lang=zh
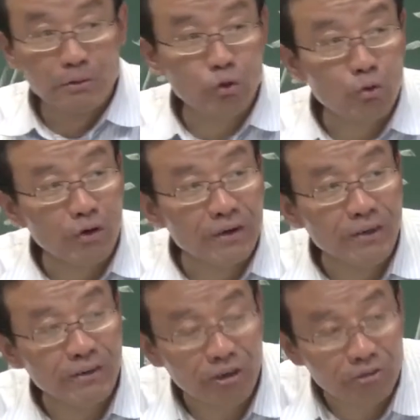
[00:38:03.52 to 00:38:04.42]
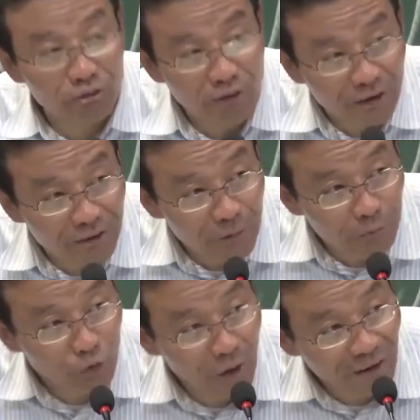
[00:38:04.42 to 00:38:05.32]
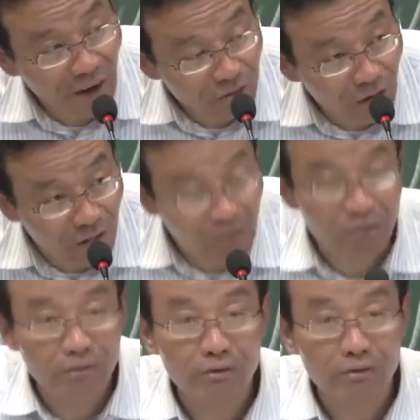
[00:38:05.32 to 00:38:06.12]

那么中国人也像西方人一样不断改造，